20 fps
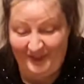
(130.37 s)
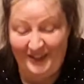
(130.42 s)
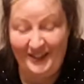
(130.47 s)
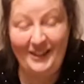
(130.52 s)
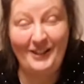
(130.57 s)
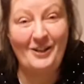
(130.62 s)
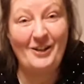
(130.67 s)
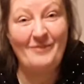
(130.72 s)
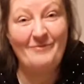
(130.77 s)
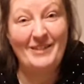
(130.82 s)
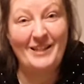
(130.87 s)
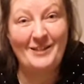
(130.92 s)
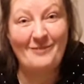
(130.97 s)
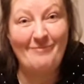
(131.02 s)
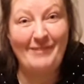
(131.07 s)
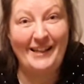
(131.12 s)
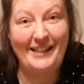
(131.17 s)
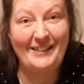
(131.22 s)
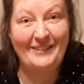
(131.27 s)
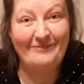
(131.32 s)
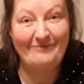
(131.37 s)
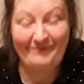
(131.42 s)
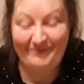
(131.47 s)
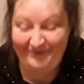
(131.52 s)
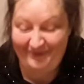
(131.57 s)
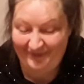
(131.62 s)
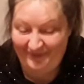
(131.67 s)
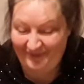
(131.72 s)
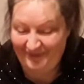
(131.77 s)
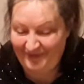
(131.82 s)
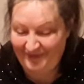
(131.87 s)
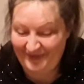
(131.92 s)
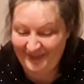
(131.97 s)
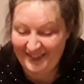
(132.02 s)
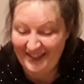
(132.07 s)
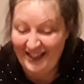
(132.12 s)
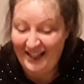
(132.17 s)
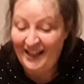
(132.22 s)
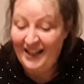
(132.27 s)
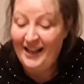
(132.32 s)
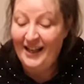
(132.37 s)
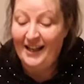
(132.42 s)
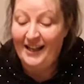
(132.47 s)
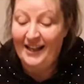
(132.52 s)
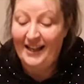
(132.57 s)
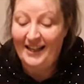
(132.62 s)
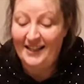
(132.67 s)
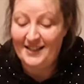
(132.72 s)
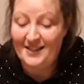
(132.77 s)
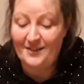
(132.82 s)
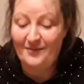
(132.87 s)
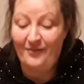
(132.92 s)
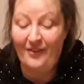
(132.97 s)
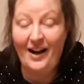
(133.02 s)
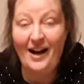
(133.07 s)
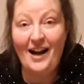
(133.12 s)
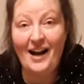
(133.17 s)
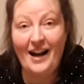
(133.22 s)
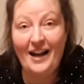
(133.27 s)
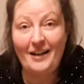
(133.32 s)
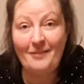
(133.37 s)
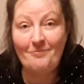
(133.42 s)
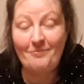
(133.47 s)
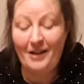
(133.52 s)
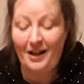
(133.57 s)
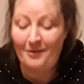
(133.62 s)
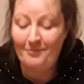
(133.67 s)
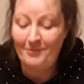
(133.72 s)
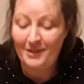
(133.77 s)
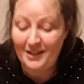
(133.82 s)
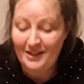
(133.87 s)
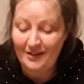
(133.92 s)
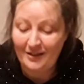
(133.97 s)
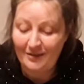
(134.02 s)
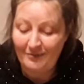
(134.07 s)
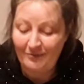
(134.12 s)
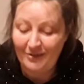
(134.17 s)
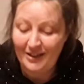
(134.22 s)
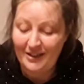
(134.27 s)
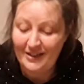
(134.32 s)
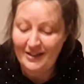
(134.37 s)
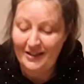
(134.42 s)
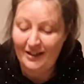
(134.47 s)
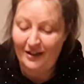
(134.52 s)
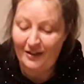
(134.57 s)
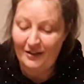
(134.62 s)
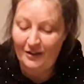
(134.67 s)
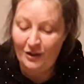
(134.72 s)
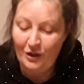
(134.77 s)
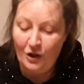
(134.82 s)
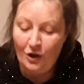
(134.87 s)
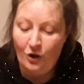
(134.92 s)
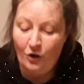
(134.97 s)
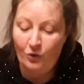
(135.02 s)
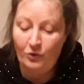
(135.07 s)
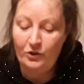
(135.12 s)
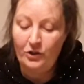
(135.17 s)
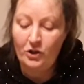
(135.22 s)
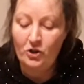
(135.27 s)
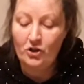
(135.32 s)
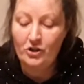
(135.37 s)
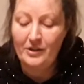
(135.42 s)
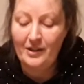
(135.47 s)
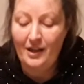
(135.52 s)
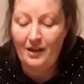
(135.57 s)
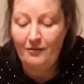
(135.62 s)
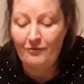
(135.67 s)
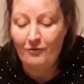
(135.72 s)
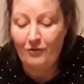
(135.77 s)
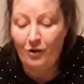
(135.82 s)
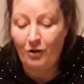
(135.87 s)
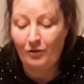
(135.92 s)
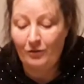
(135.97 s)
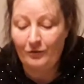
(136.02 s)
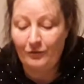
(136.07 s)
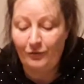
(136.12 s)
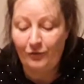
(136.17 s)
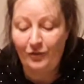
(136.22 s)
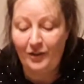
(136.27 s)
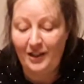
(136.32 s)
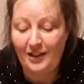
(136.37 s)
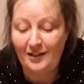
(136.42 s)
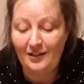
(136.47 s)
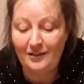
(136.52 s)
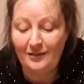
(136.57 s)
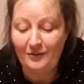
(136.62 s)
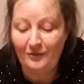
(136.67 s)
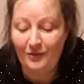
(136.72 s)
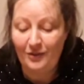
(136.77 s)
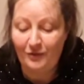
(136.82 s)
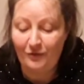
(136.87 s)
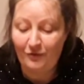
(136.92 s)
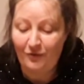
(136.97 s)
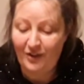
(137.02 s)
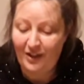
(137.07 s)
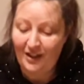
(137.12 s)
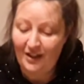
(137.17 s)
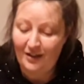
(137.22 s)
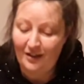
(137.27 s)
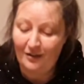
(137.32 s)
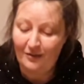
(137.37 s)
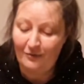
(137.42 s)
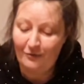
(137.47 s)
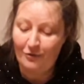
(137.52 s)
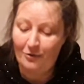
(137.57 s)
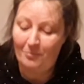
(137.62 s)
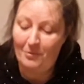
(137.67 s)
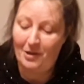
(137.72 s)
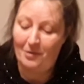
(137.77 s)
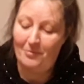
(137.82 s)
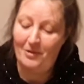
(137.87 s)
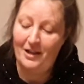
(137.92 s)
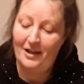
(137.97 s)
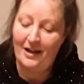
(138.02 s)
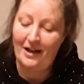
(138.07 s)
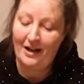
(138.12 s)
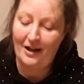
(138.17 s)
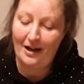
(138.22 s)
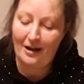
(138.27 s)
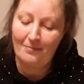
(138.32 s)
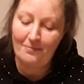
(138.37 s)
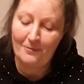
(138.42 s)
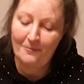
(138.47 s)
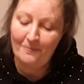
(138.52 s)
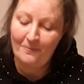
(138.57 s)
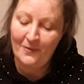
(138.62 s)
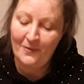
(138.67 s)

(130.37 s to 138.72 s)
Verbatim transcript: Hier kommt das Märchen. Es war einmal mitten im Winter und die Schneeflocken fielen wie Federn vom Himmel herab.